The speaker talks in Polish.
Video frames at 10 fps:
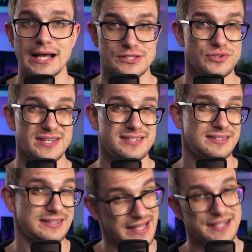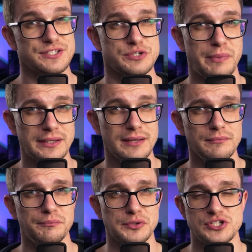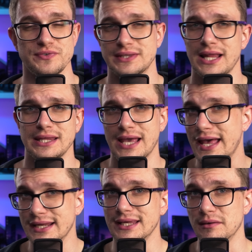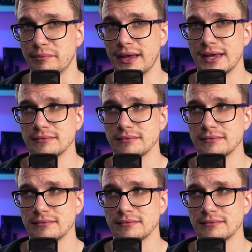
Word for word: A co jest teraz szpanem? Podświetlenie RGB,